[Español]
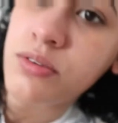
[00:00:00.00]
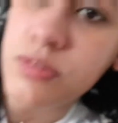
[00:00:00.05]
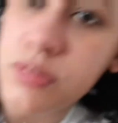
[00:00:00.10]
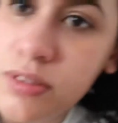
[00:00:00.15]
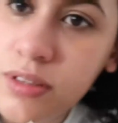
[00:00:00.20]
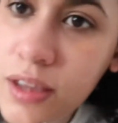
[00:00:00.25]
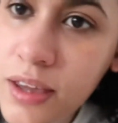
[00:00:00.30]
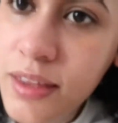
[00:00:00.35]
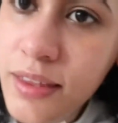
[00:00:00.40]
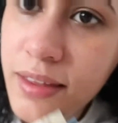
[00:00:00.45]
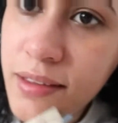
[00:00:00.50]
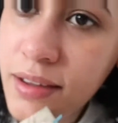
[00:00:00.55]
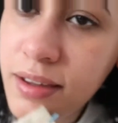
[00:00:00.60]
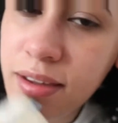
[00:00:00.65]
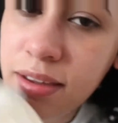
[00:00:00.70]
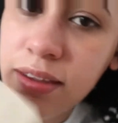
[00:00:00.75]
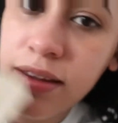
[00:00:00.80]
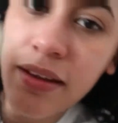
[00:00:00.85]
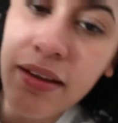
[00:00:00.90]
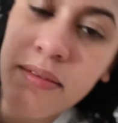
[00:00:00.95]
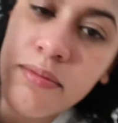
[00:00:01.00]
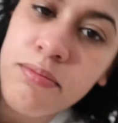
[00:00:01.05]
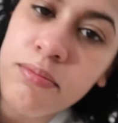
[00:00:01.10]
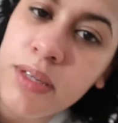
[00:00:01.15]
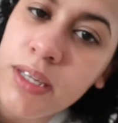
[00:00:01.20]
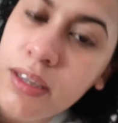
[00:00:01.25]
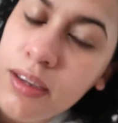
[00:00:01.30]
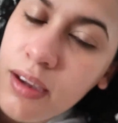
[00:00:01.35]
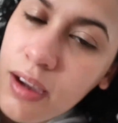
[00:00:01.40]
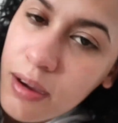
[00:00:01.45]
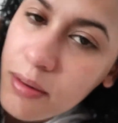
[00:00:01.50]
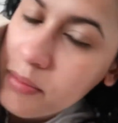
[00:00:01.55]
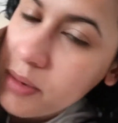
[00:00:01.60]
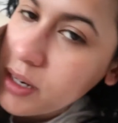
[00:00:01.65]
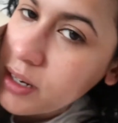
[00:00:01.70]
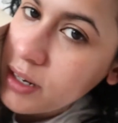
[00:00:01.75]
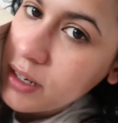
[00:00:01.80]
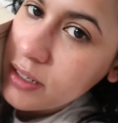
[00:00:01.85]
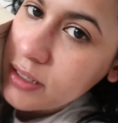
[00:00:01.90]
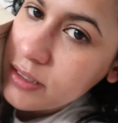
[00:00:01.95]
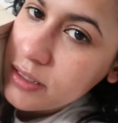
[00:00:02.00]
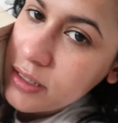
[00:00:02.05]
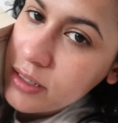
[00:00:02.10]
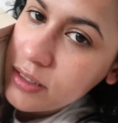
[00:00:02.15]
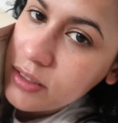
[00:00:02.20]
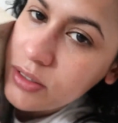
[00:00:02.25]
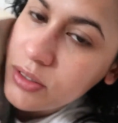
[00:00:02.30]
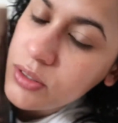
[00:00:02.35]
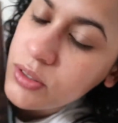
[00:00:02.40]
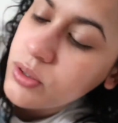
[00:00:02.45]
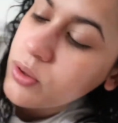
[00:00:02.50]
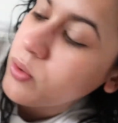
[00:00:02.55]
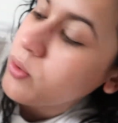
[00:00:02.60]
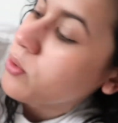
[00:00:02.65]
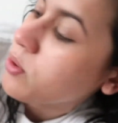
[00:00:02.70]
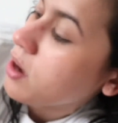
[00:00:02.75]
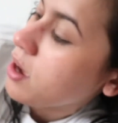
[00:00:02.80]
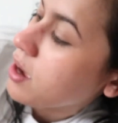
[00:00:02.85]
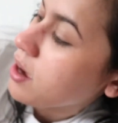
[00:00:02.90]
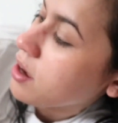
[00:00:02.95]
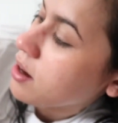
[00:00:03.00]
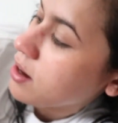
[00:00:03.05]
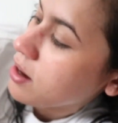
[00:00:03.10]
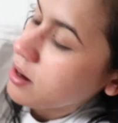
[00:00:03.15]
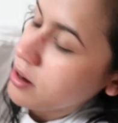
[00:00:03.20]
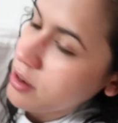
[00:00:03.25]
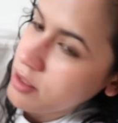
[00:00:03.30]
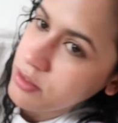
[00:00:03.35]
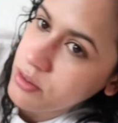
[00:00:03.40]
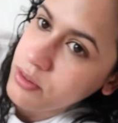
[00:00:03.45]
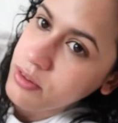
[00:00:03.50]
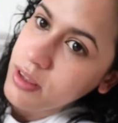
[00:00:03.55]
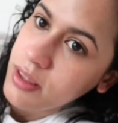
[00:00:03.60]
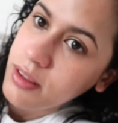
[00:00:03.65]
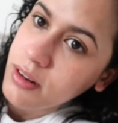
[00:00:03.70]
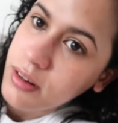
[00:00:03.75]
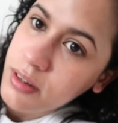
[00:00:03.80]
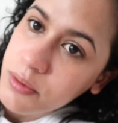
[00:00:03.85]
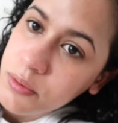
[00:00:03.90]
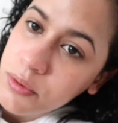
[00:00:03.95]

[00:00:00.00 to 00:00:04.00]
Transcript: acostada en mi cama leyendo a la ladrona de